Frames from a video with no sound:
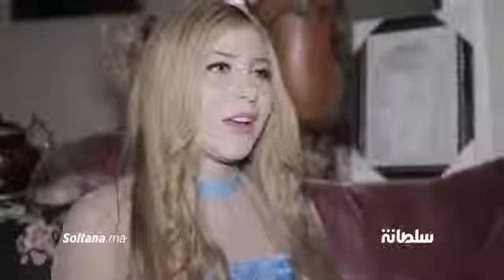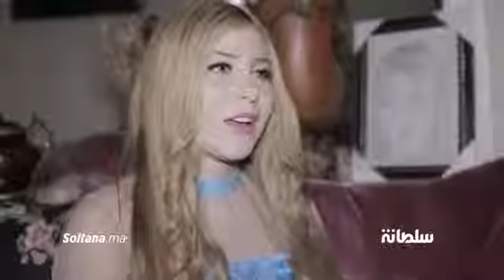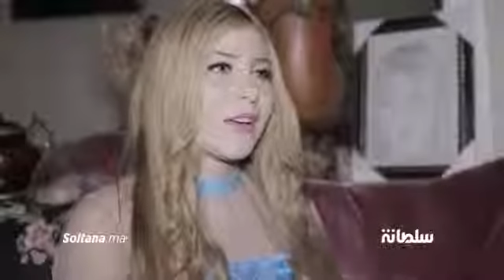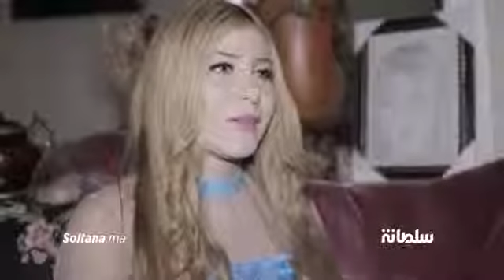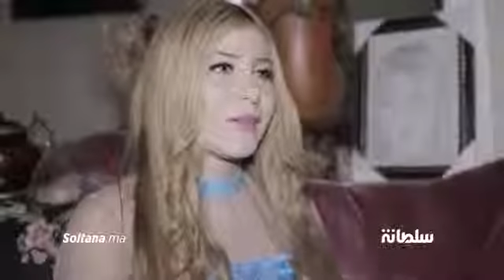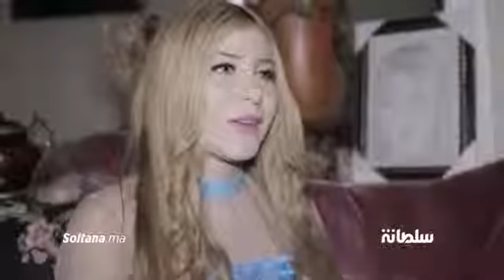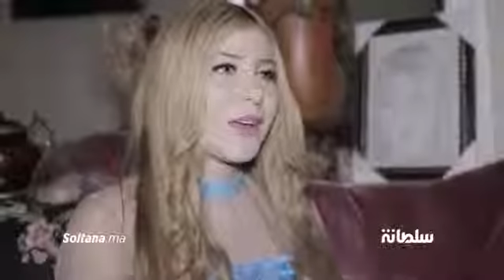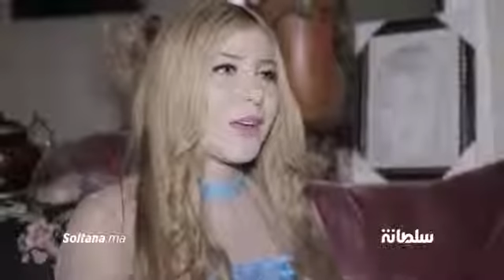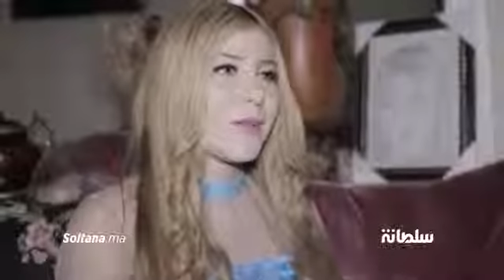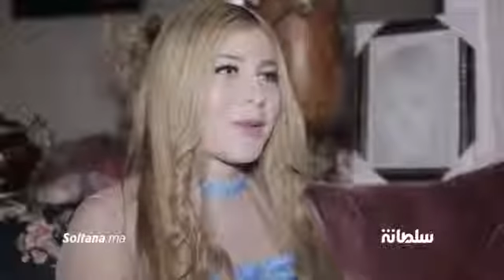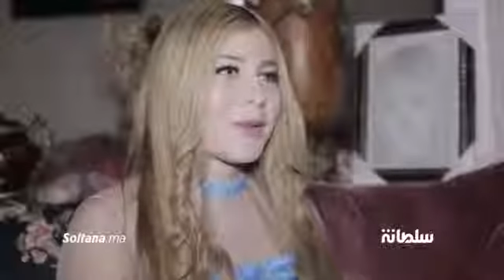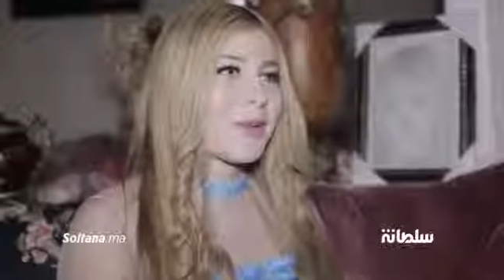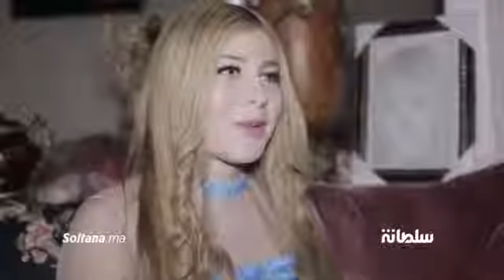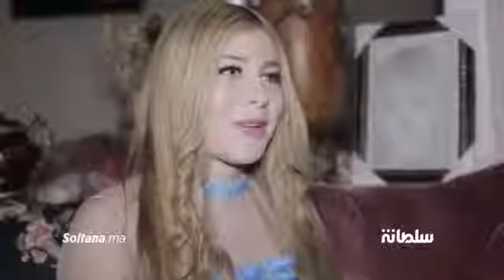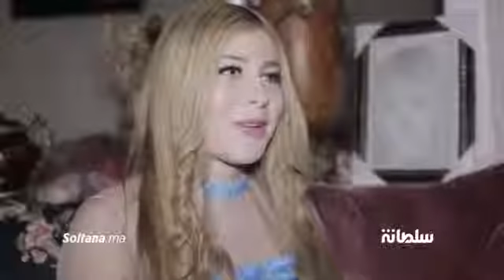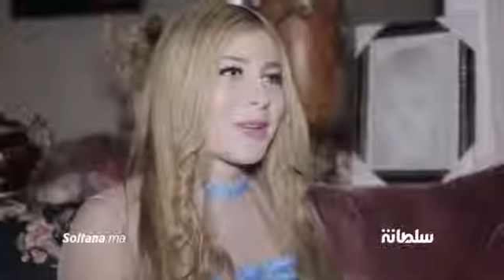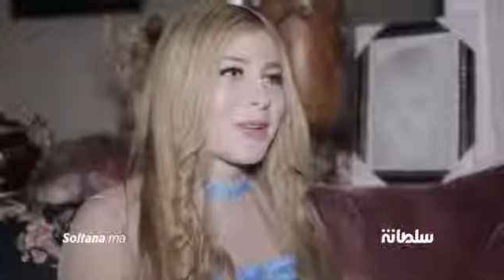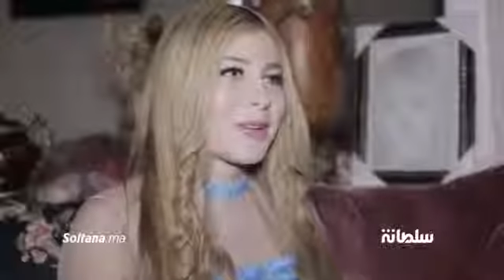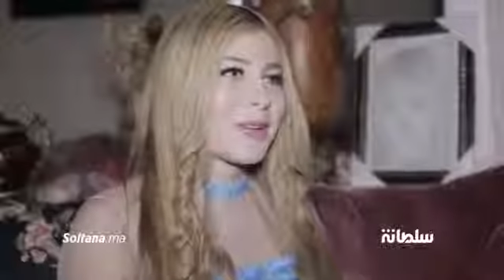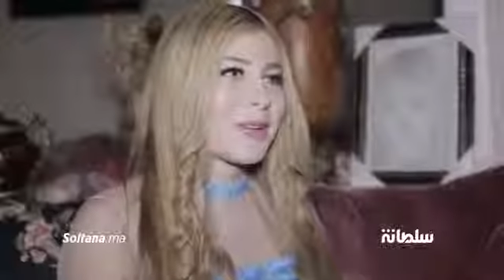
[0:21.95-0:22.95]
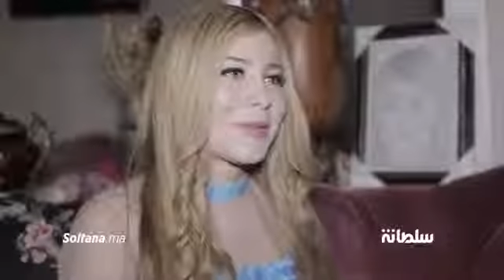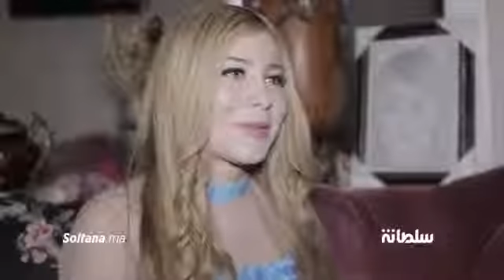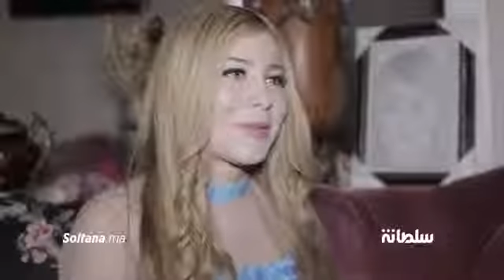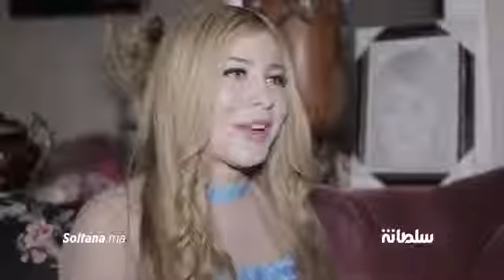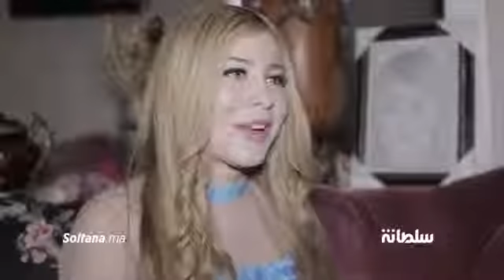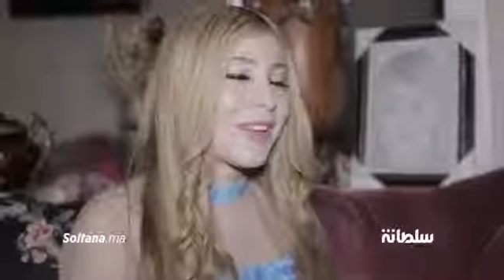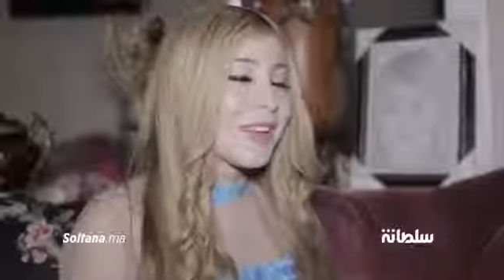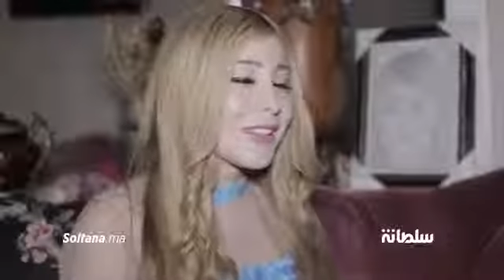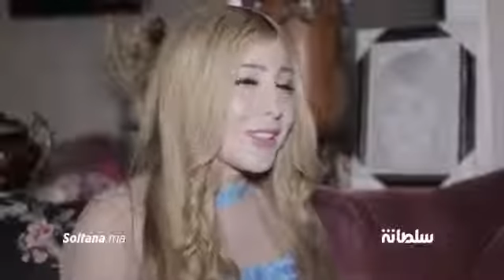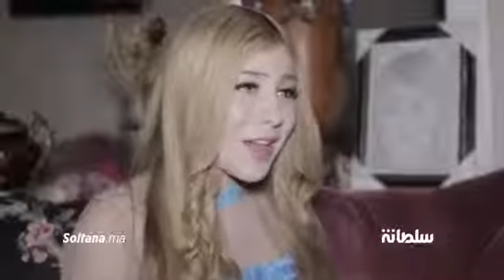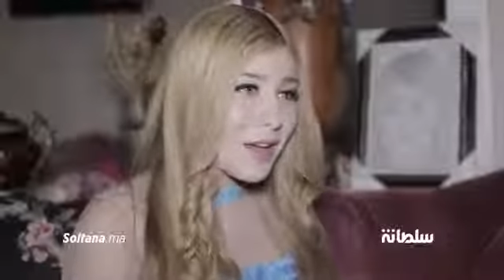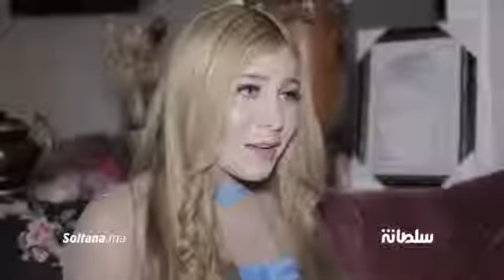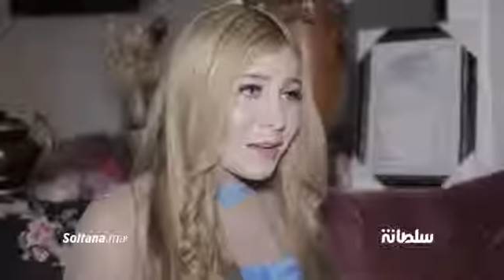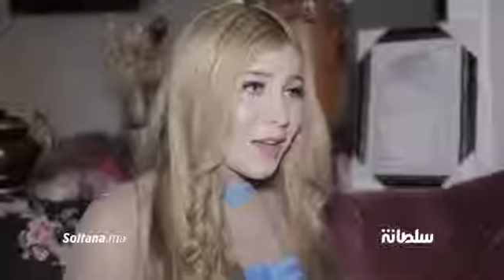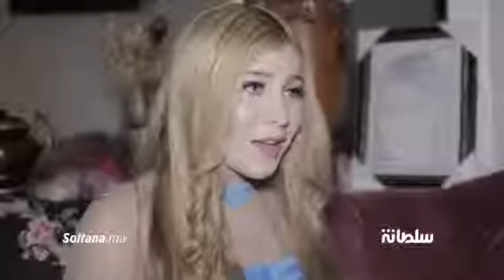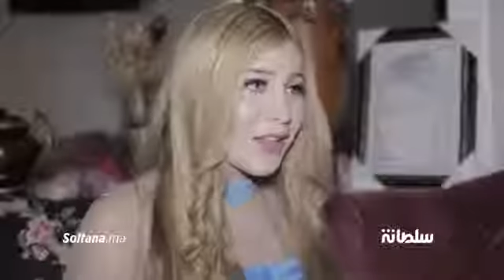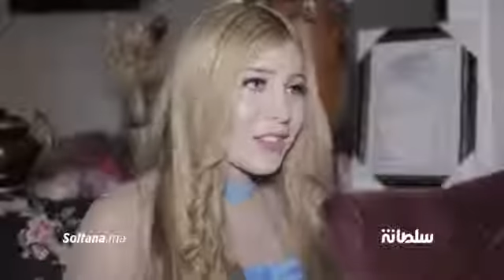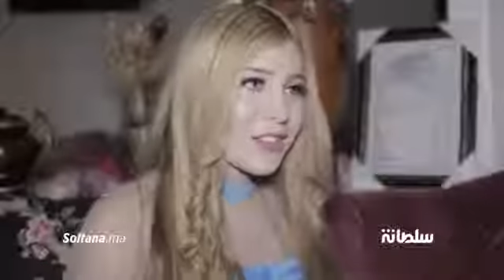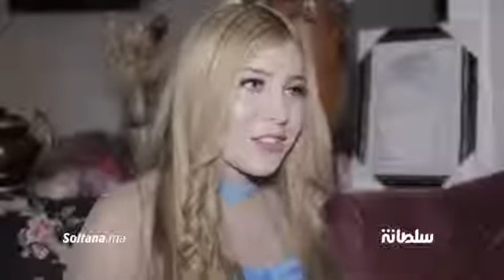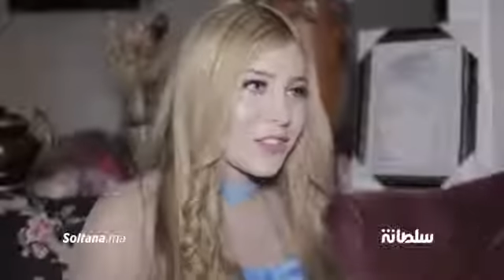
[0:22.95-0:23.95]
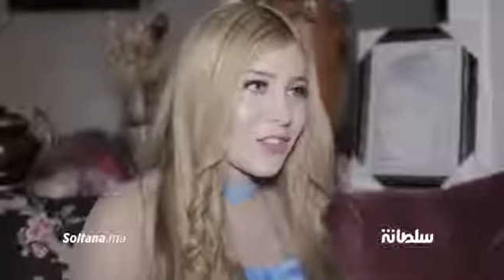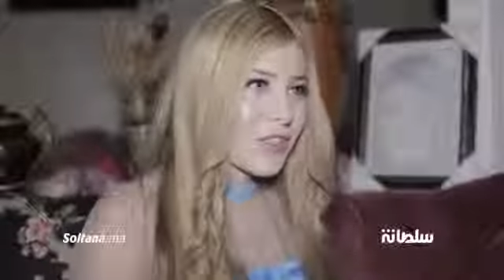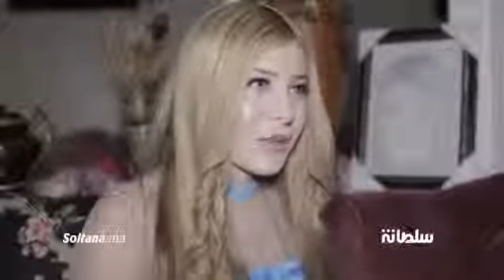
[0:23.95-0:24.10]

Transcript: الفنية بدأت بعمر صغير